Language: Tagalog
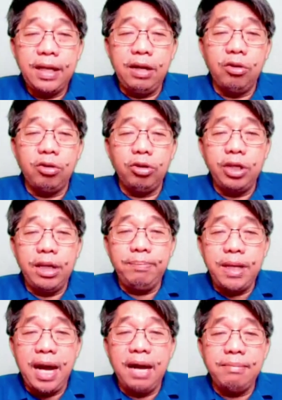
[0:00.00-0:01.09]

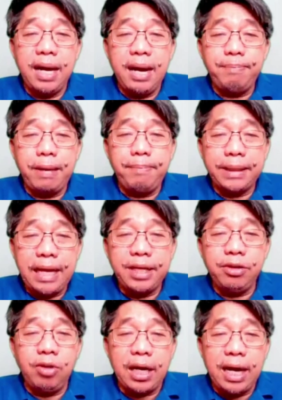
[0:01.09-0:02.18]
kinokondemn niya ang mga
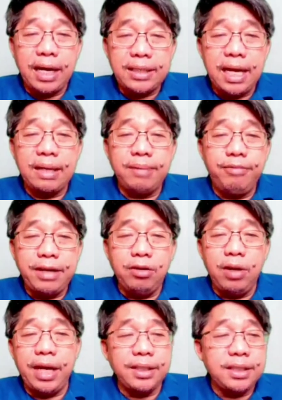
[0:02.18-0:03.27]
pagpatay o karahasan,
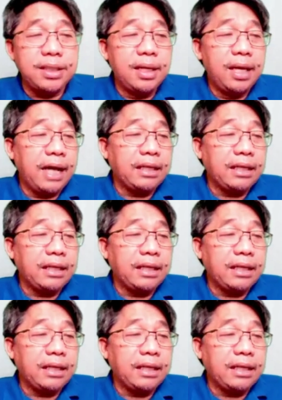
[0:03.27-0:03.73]
violence,